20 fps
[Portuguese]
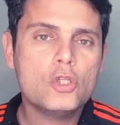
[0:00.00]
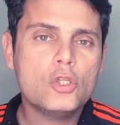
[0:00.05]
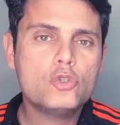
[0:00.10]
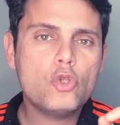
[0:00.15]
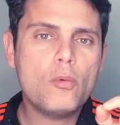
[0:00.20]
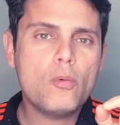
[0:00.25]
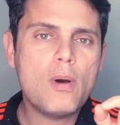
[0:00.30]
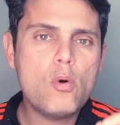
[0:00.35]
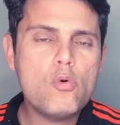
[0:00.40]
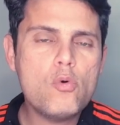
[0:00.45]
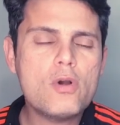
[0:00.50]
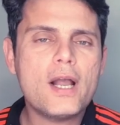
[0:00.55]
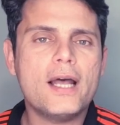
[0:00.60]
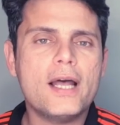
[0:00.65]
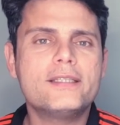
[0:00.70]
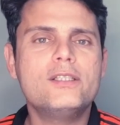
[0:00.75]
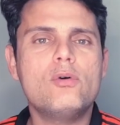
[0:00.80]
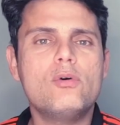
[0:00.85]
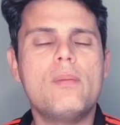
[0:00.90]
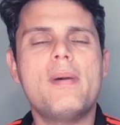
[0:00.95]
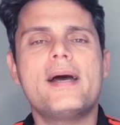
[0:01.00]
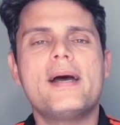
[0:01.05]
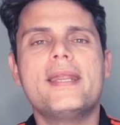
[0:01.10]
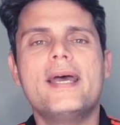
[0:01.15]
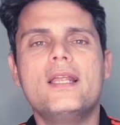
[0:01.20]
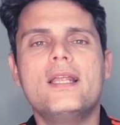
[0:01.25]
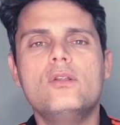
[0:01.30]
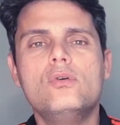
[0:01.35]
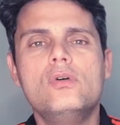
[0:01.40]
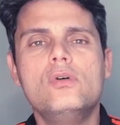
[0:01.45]
toma um cartão
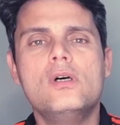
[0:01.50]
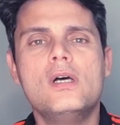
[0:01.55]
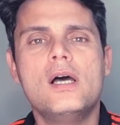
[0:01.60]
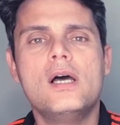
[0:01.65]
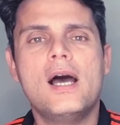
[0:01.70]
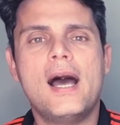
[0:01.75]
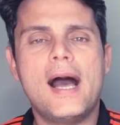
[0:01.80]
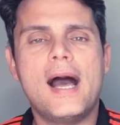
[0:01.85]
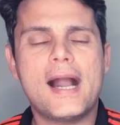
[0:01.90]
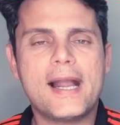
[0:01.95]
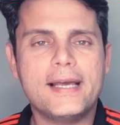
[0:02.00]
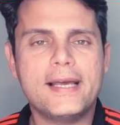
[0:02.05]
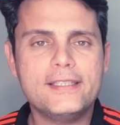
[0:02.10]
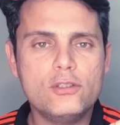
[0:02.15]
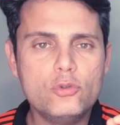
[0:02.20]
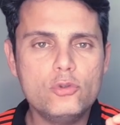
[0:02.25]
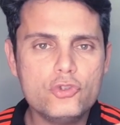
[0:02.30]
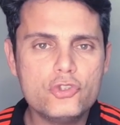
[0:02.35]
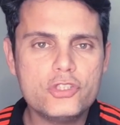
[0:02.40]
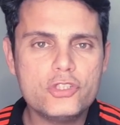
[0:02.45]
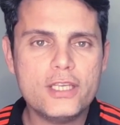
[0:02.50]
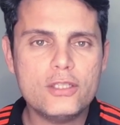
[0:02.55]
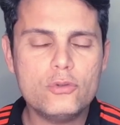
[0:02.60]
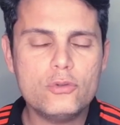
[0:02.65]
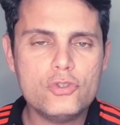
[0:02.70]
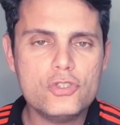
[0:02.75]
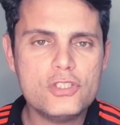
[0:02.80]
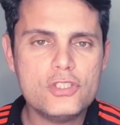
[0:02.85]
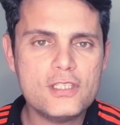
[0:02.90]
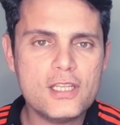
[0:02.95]
amarelo a cada
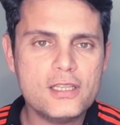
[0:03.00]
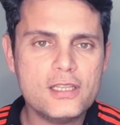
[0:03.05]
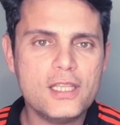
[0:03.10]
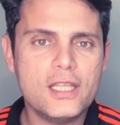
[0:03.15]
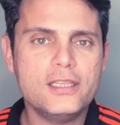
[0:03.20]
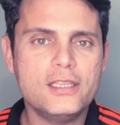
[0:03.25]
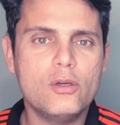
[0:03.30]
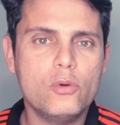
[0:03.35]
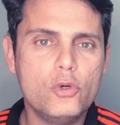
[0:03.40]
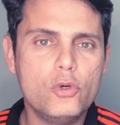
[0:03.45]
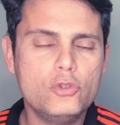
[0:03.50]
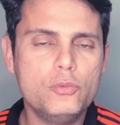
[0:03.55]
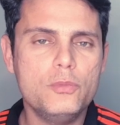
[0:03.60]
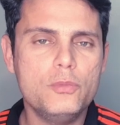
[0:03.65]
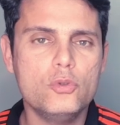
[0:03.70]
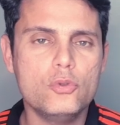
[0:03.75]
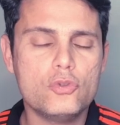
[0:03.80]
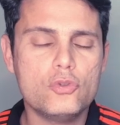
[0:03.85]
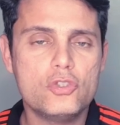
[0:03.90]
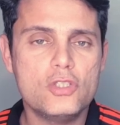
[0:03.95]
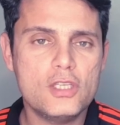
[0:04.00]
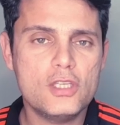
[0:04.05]
278 minutos.